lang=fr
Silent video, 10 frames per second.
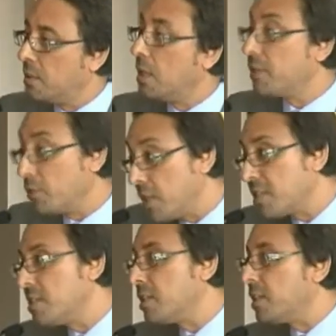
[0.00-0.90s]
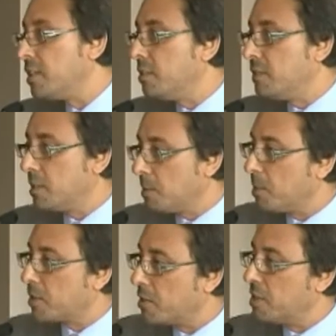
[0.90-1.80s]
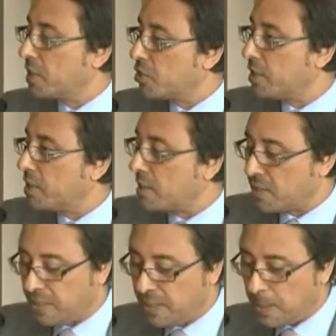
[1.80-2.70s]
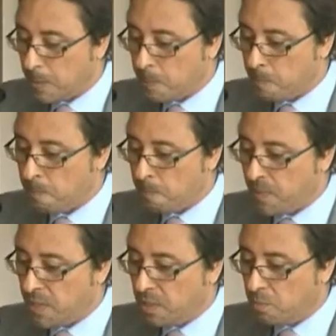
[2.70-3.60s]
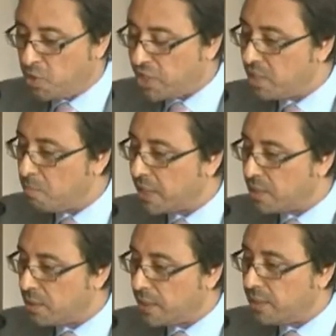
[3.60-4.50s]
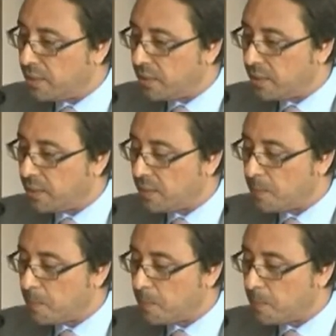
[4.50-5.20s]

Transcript: avec de la sincérité évidemment, parce que c'est vrai que j'étais sincère, mais j'estimais que c'était